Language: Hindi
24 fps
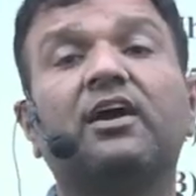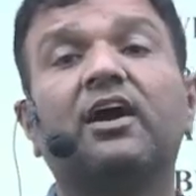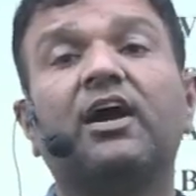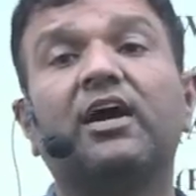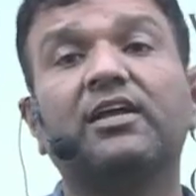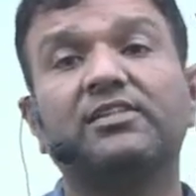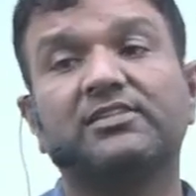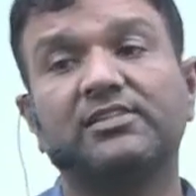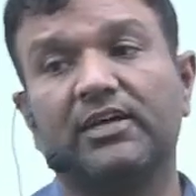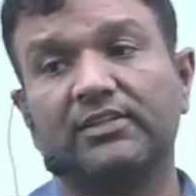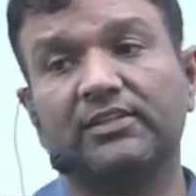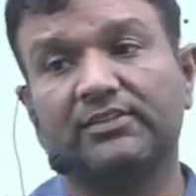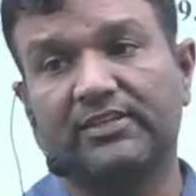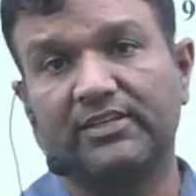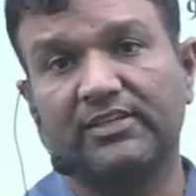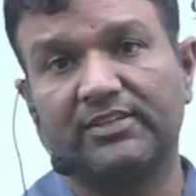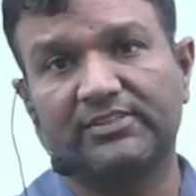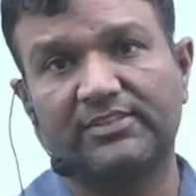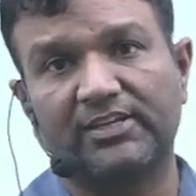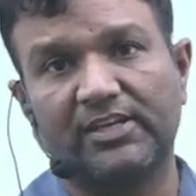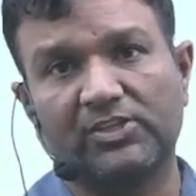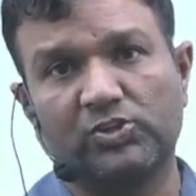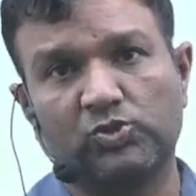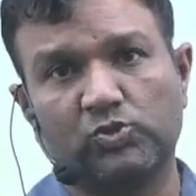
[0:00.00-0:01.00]
आज़ाद के
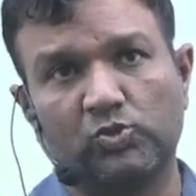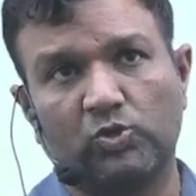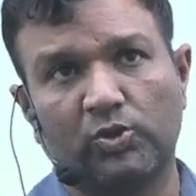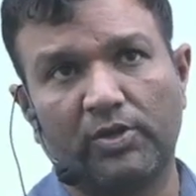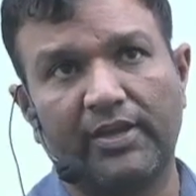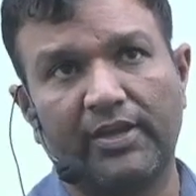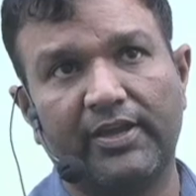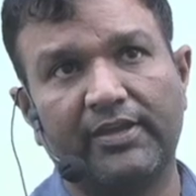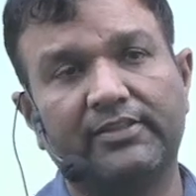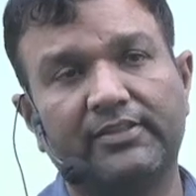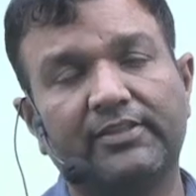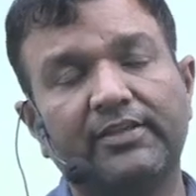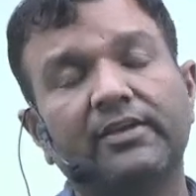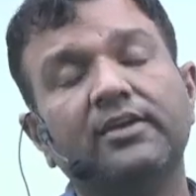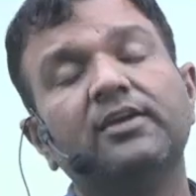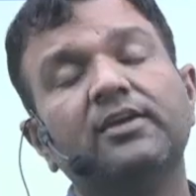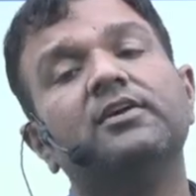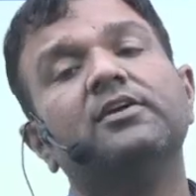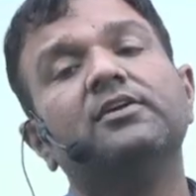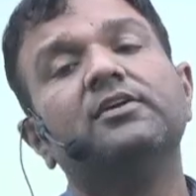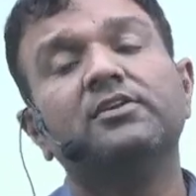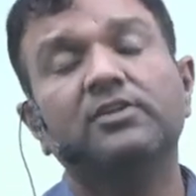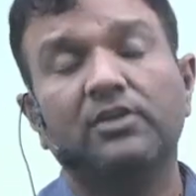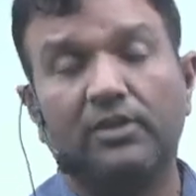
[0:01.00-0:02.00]
साथ जुड़ गए थे
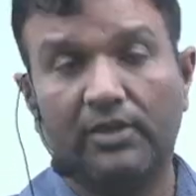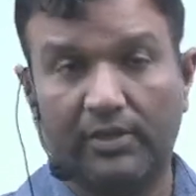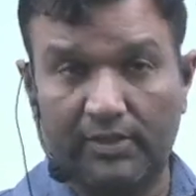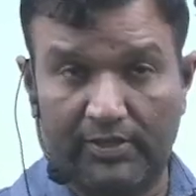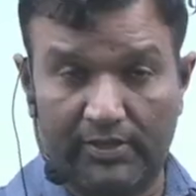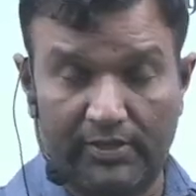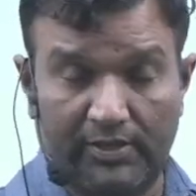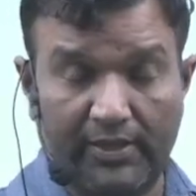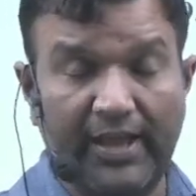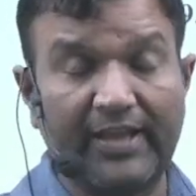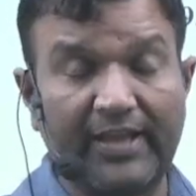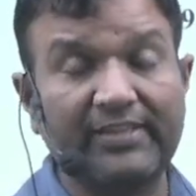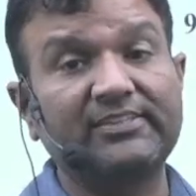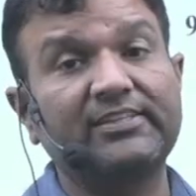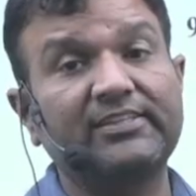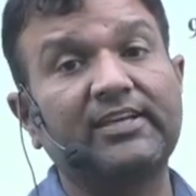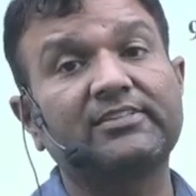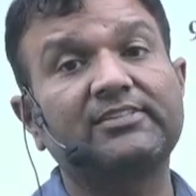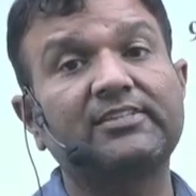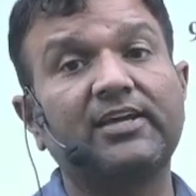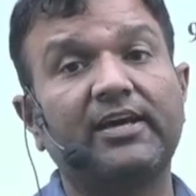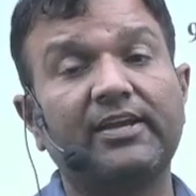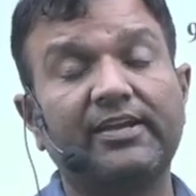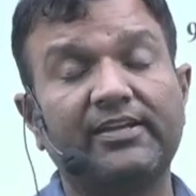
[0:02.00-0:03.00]
एच एस
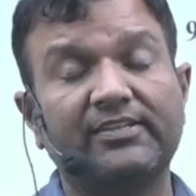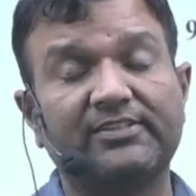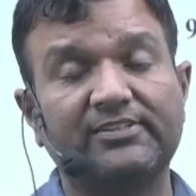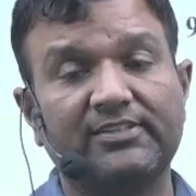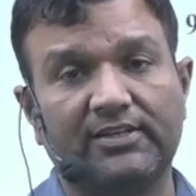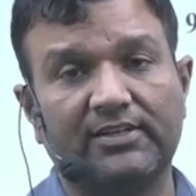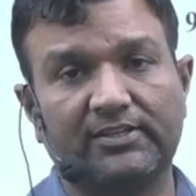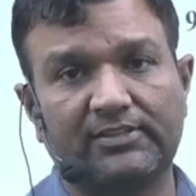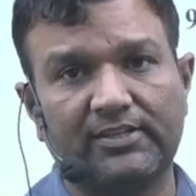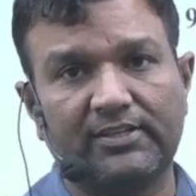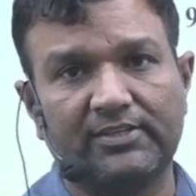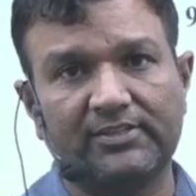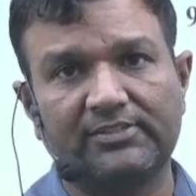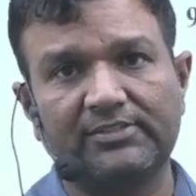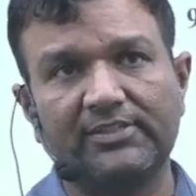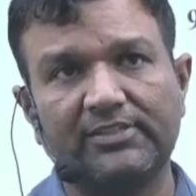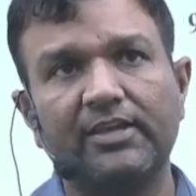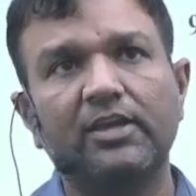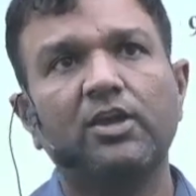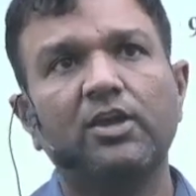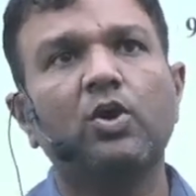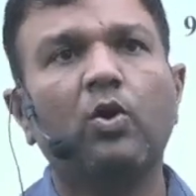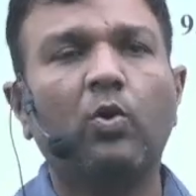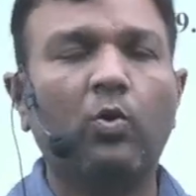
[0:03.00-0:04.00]
आर ए संगठन से
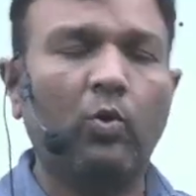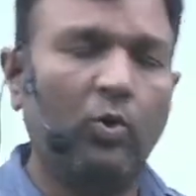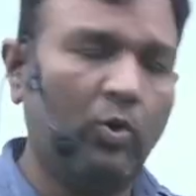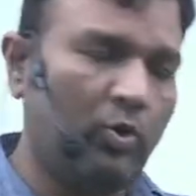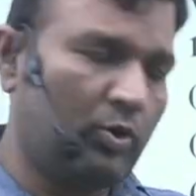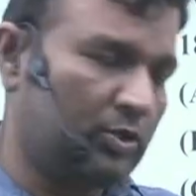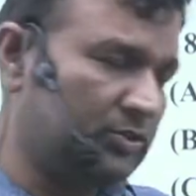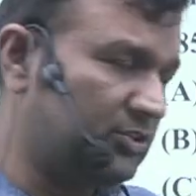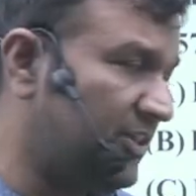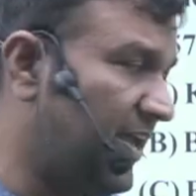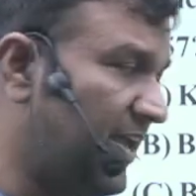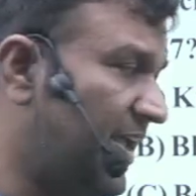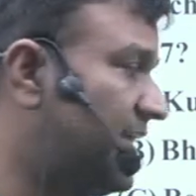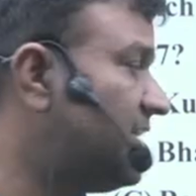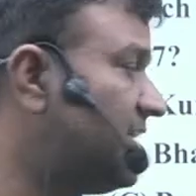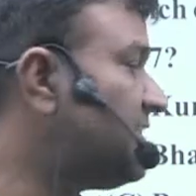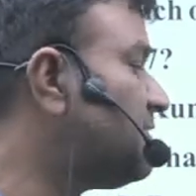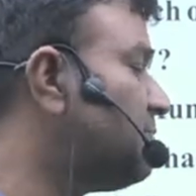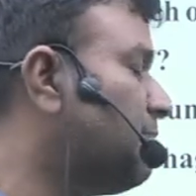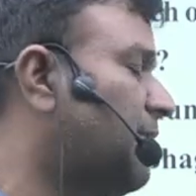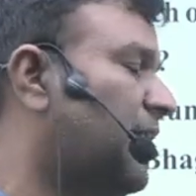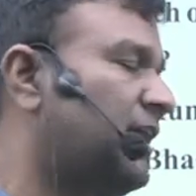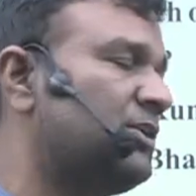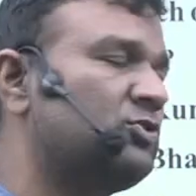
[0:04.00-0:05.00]
और 23
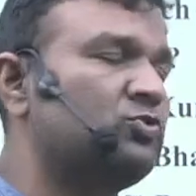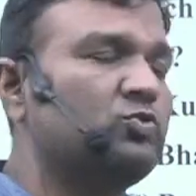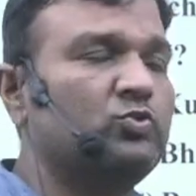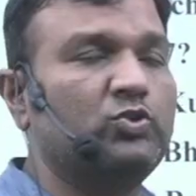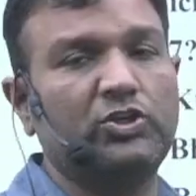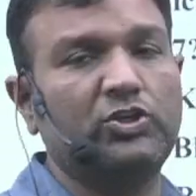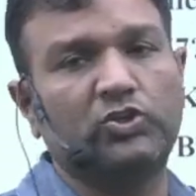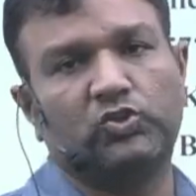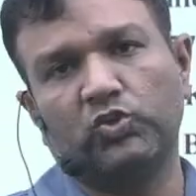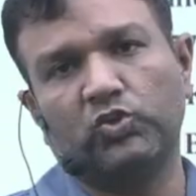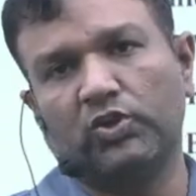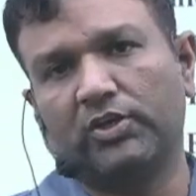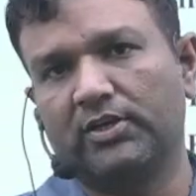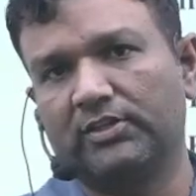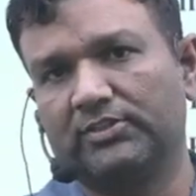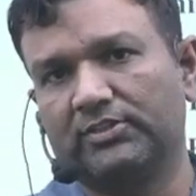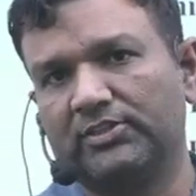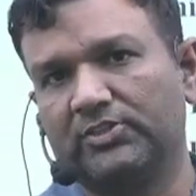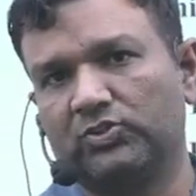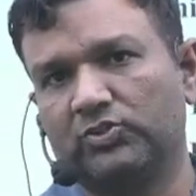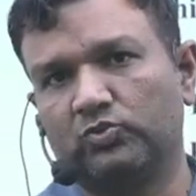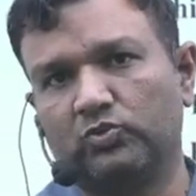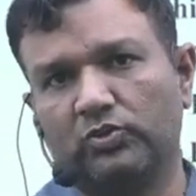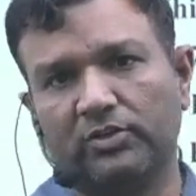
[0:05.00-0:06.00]
मार्च 1931
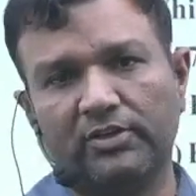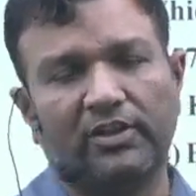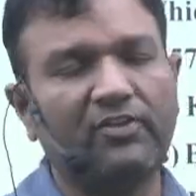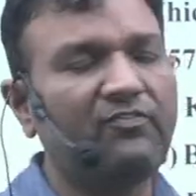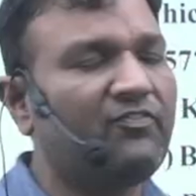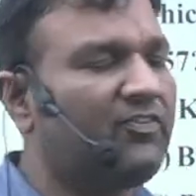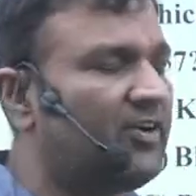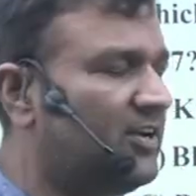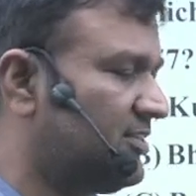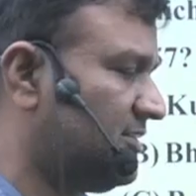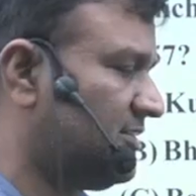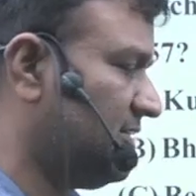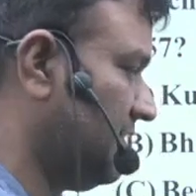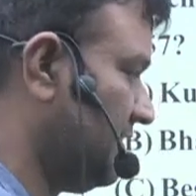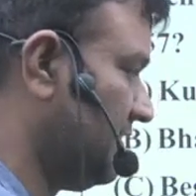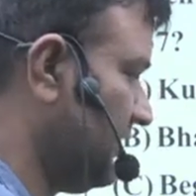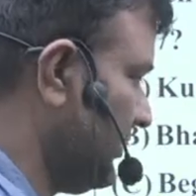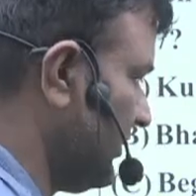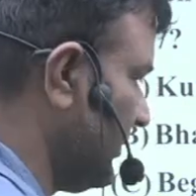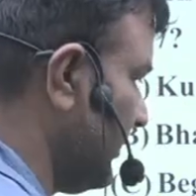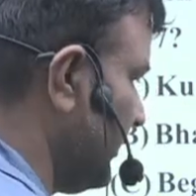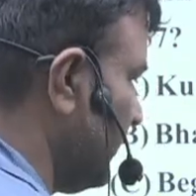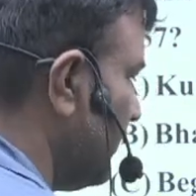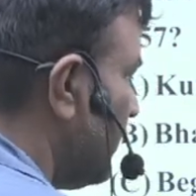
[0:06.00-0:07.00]
को इन्हें फांसी दी
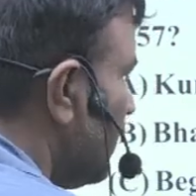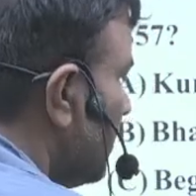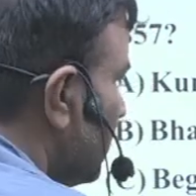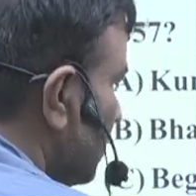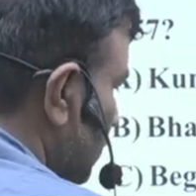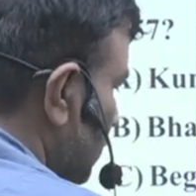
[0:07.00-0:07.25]
गई तो